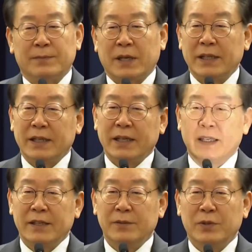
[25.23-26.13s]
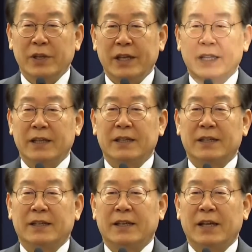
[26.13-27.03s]
만약에 일본의
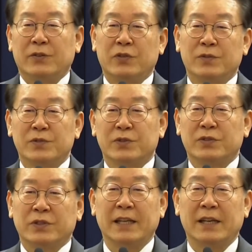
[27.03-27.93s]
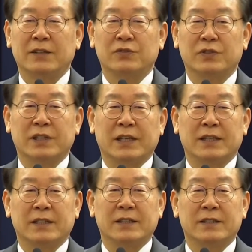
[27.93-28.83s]
핵오염수 해양
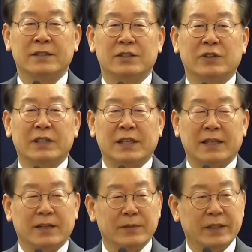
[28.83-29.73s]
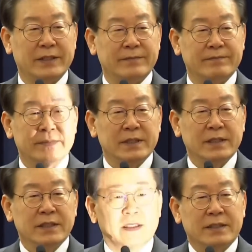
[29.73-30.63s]
투기가 현실화된다면
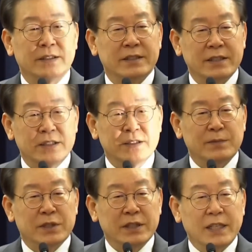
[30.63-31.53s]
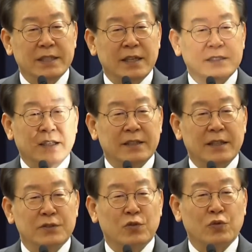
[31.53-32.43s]
그 시점 전에
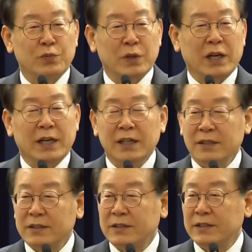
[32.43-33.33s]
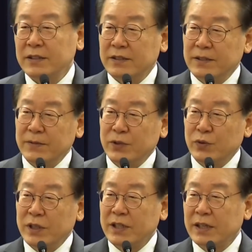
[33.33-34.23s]
생산된 소금과 그 시점
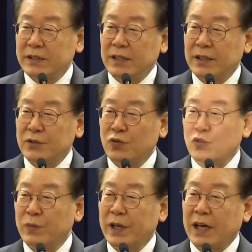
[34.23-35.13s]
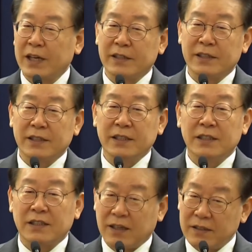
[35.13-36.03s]
이후에 생산된 소금의
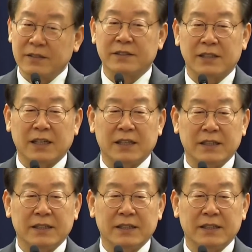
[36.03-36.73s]
가격이 다를 것이다.